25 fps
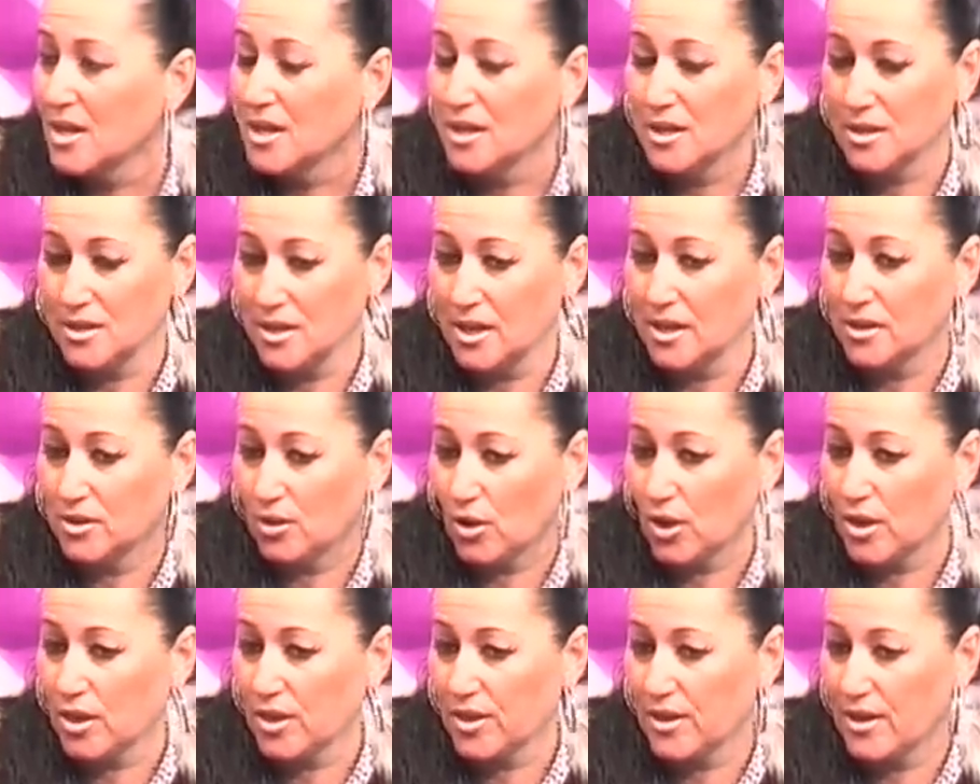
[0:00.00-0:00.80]
y
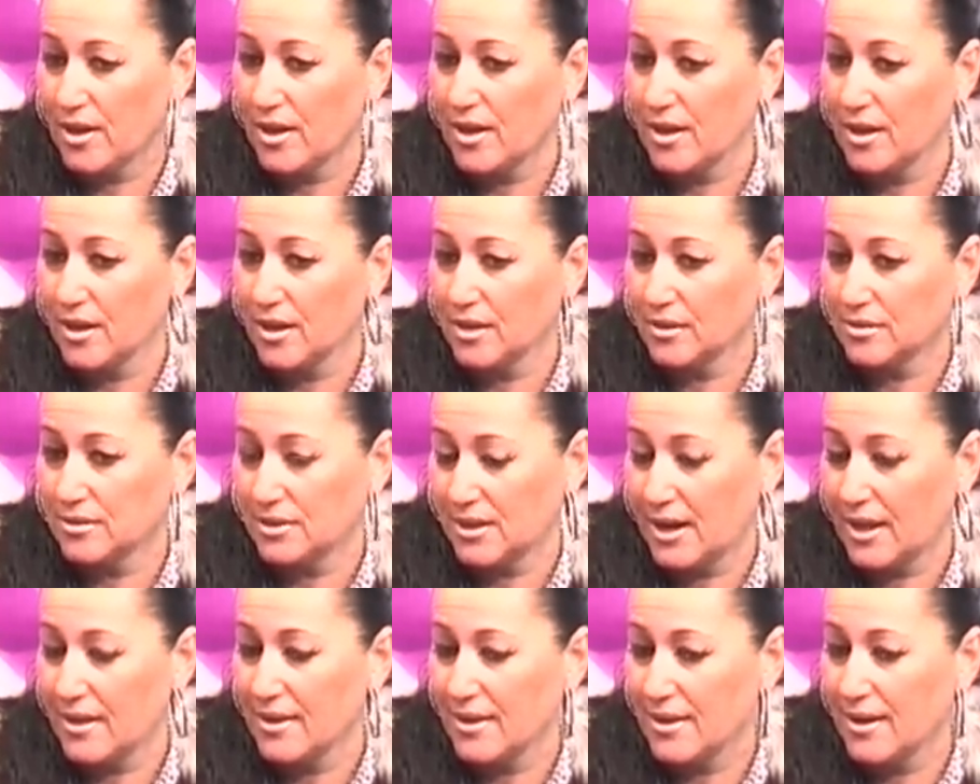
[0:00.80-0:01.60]
entonces
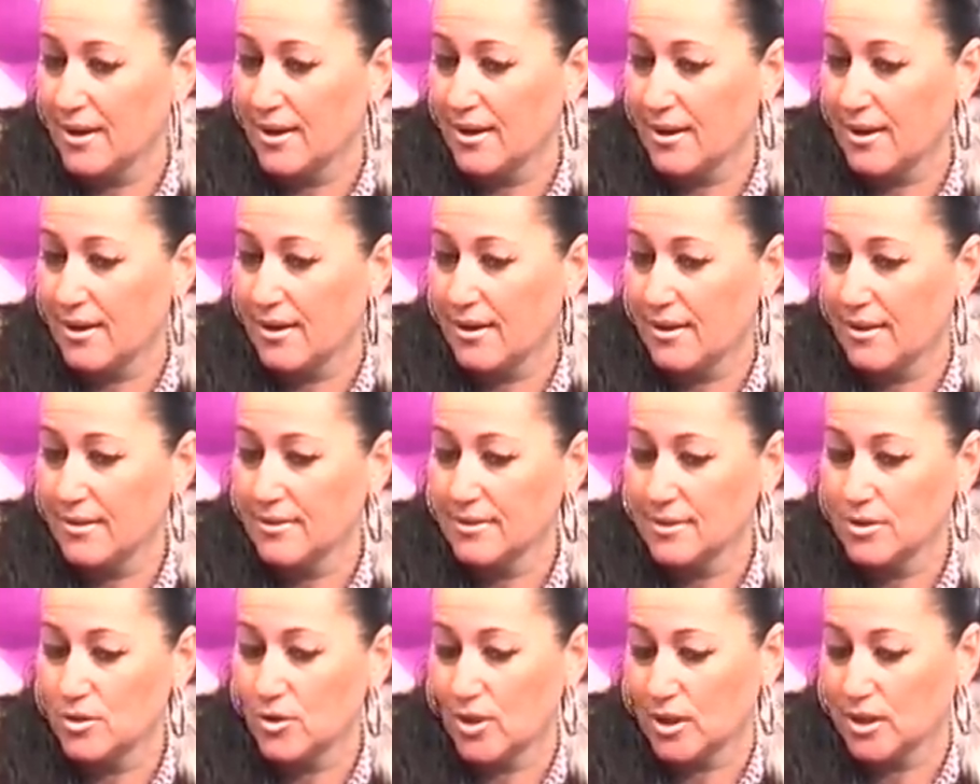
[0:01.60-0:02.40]
traía
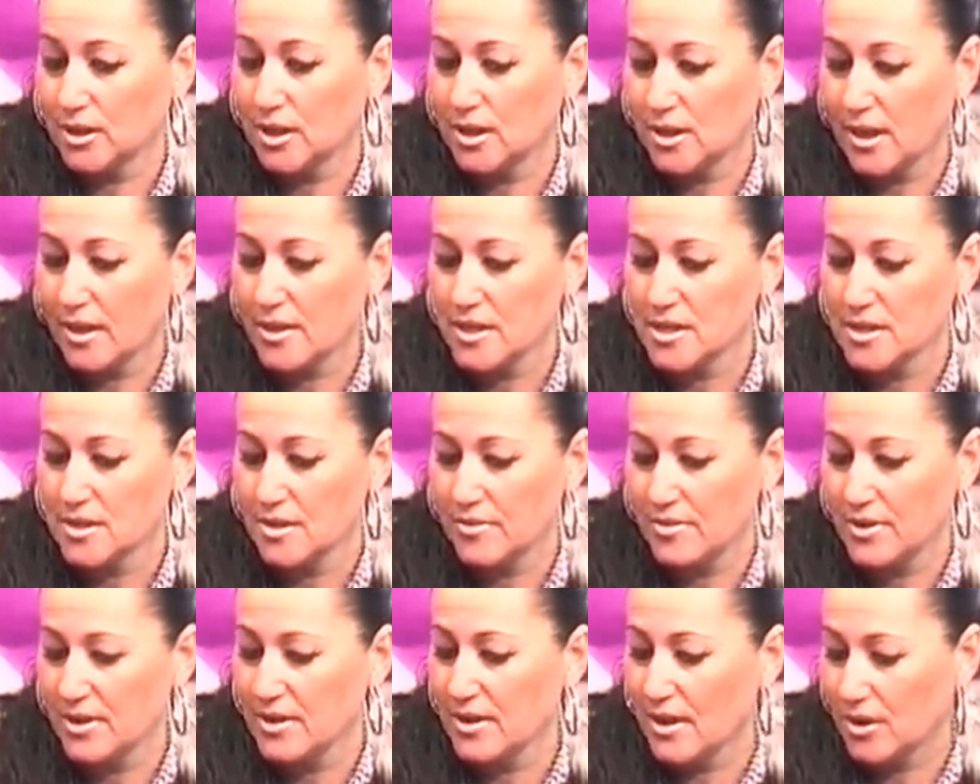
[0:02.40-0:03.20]
los artistas de
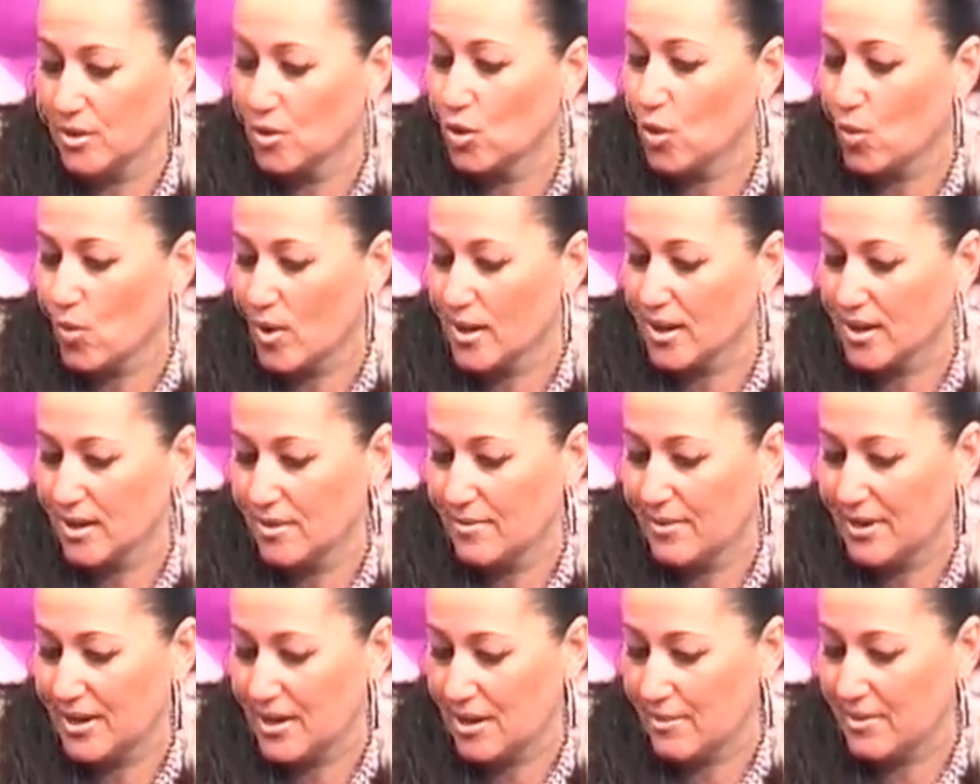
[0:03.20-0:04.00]
Sevilla, lo cual que
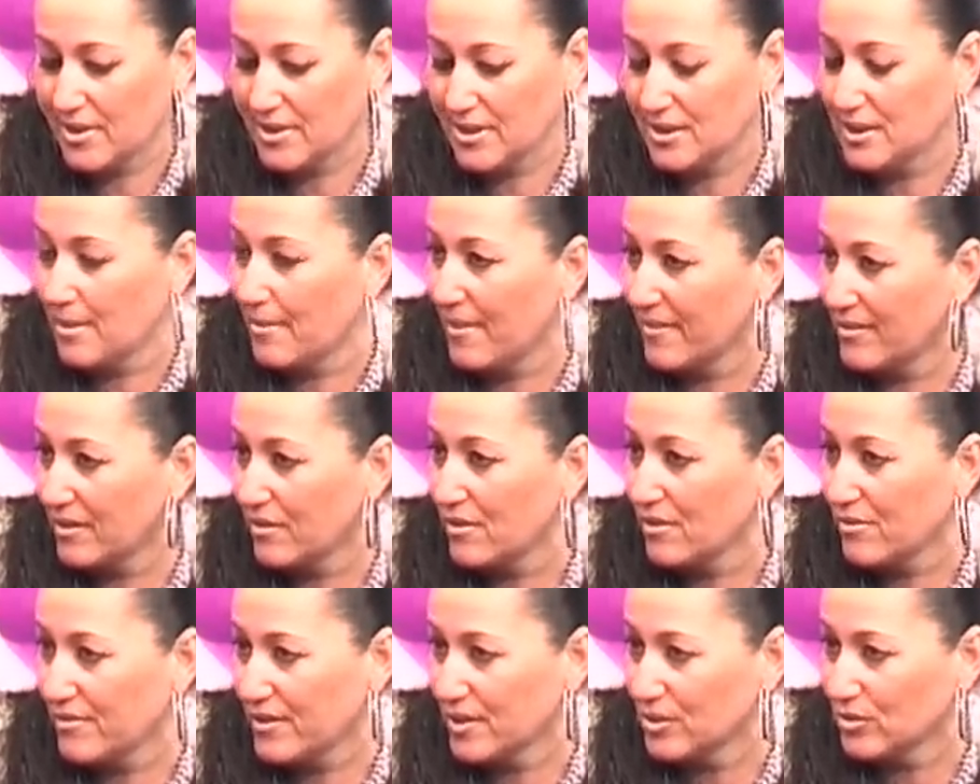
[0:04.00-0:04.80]
bailaba allí la madre
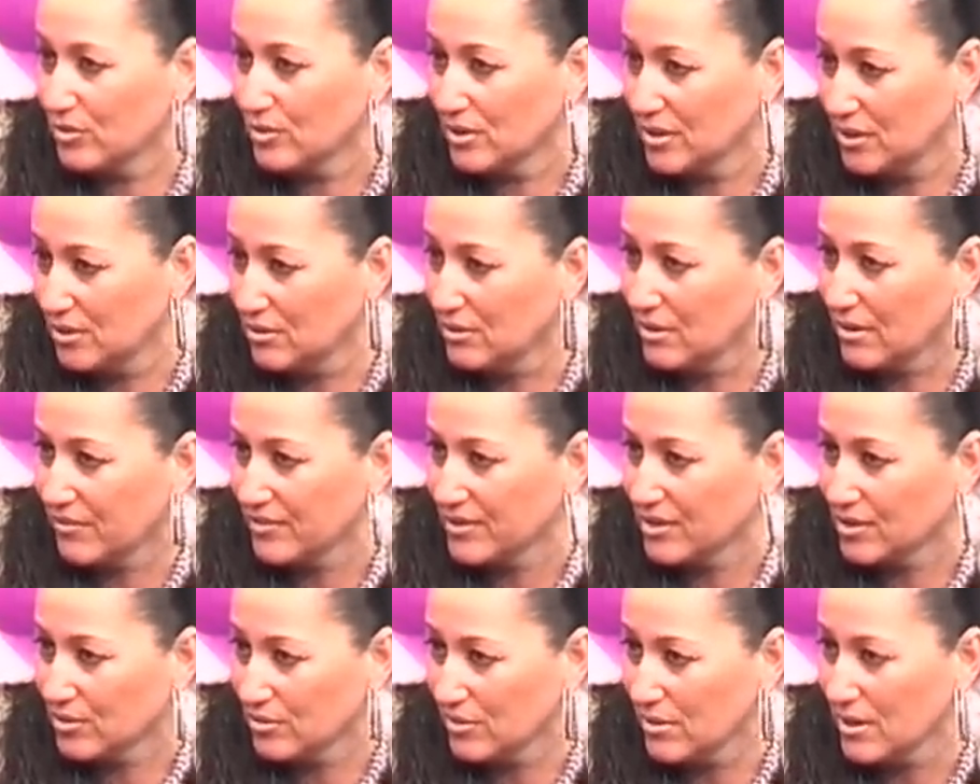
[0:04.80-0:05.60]
de Farruquito, la
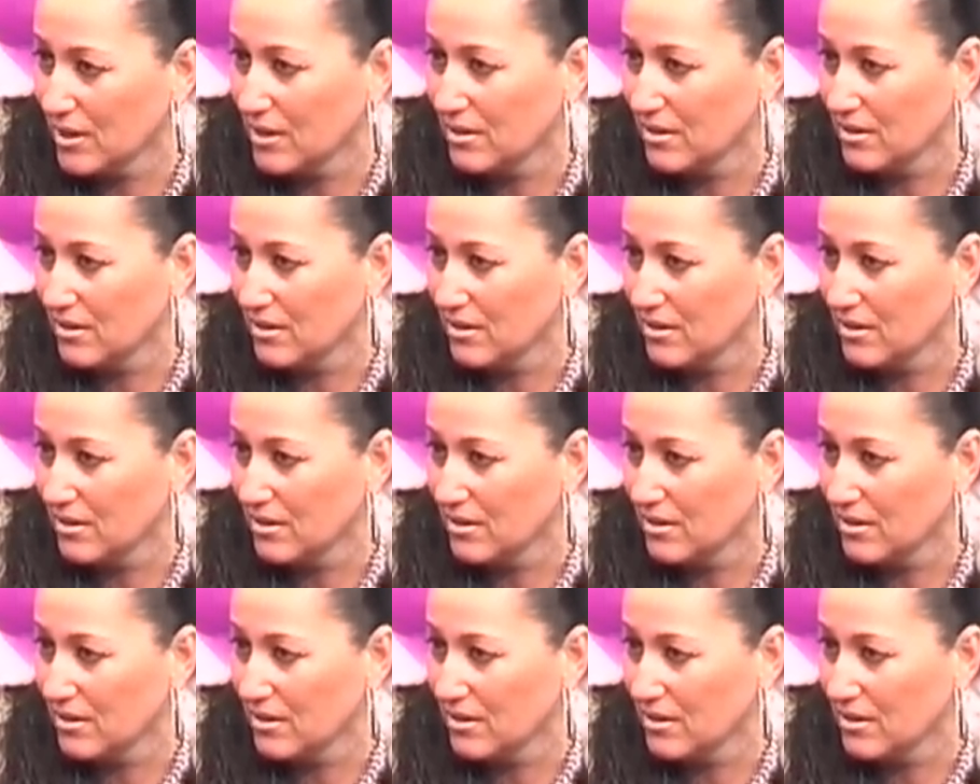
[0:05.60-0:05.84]
Farruca.